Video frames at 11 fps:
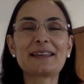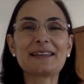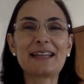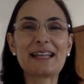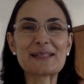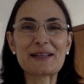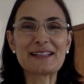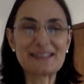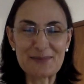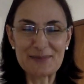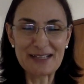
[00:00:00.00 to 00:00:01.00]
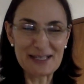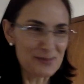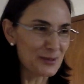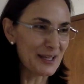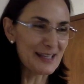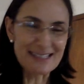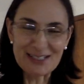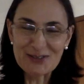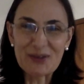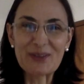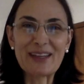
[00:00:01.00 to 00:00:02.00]
de las, las bodas
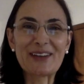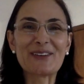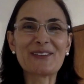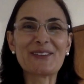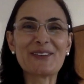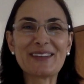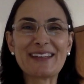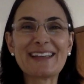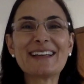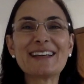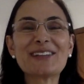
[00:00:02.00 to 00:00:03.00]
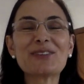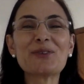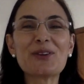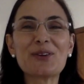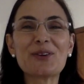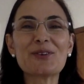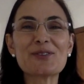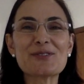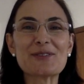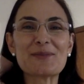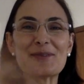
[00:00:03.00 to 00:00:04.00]
del Cordero, donde tú y yo
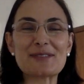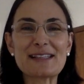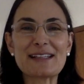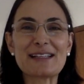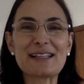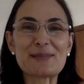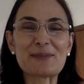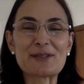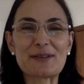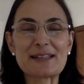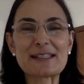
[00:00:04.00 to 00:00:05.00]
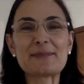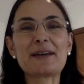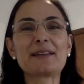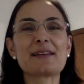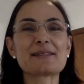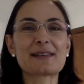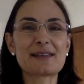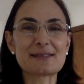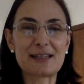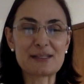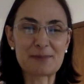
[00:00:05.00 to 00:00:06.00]
somos las personas amadas que
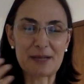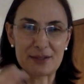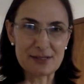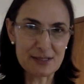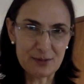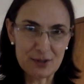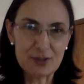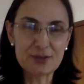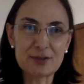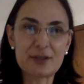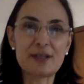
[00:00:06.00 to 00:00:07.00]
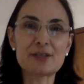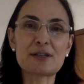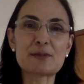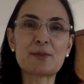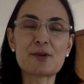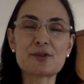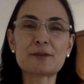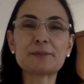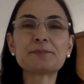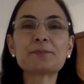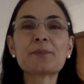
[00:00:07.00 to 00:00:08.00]
están esperando esa unión con Cristo esposo.
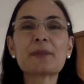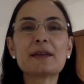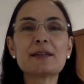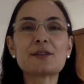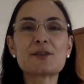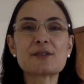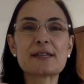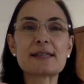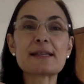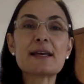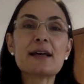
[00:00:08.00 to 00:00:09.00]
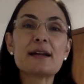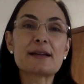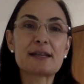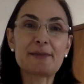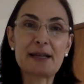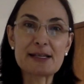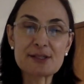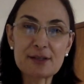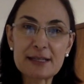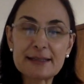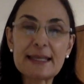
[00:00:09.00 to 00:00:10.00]
Entonces,
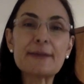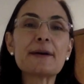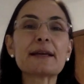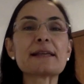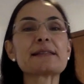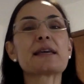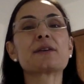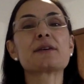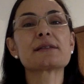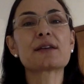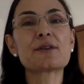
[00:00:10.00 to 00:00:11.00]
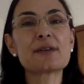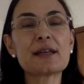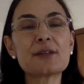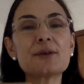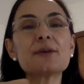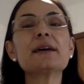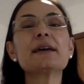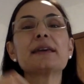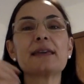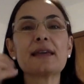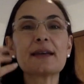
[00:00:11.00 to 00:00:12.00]
revelación antigua que se ha ido desarrollando
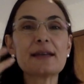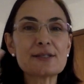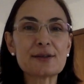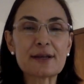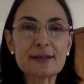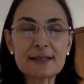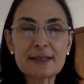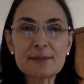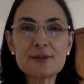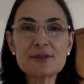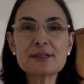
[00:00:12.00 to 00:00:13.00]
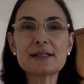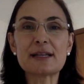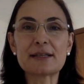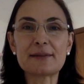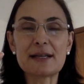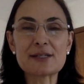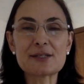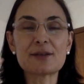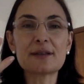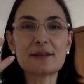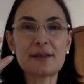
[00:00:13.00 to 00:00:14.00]
y en Cristo que tenemos la
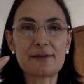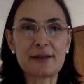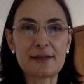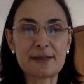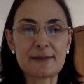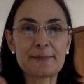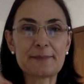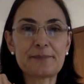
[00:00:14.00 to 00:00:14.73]
revelación definitiva.